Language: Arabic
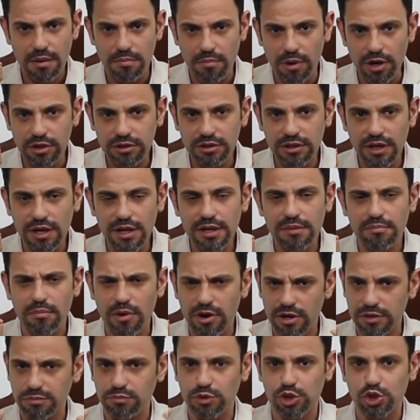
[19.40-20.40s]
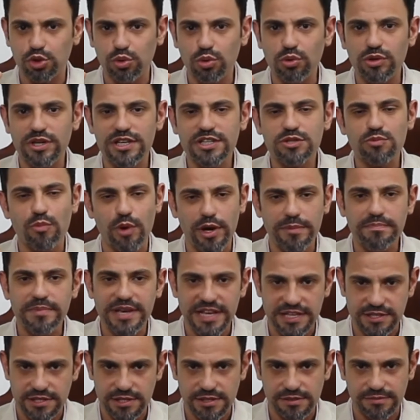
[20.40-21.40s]
مرضى مرض مشهور اسمه ام
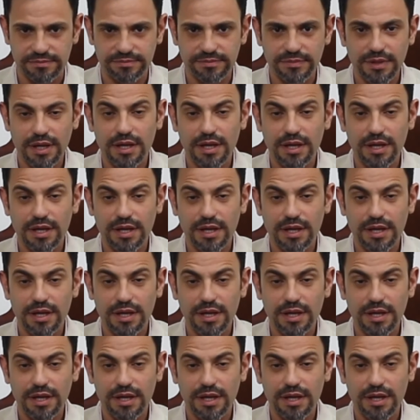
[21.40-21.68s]
اس